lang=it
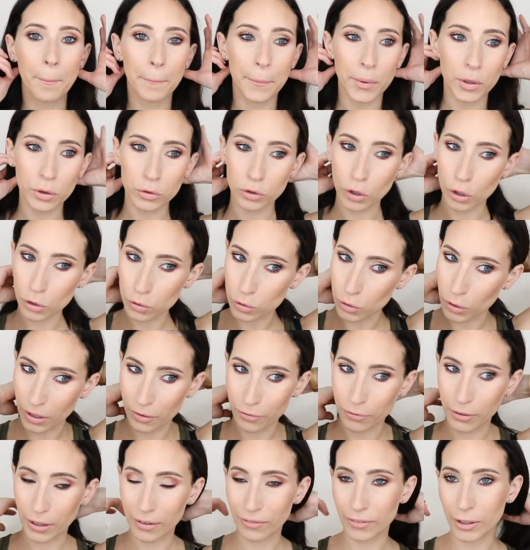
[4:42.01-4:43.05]
piuttosto che
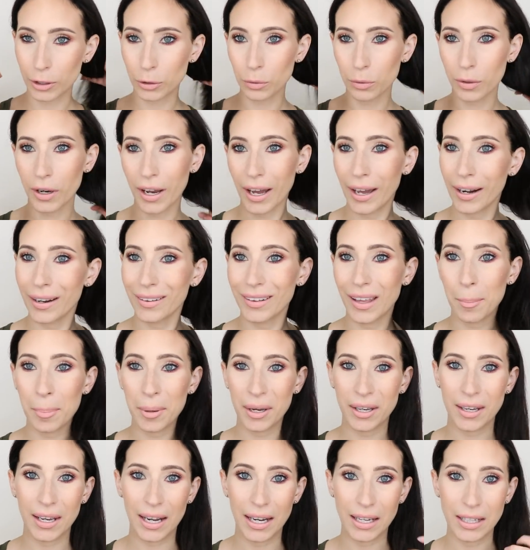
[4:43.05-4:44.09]
farvi truccare dai
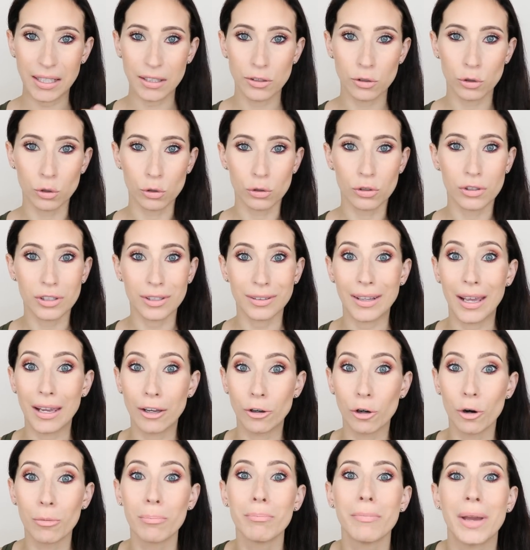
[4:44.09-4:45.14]
pennelli zozzi dei
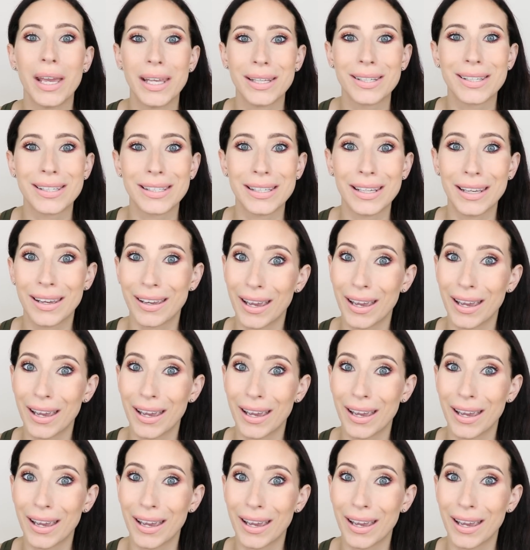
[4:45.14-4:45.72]
commessi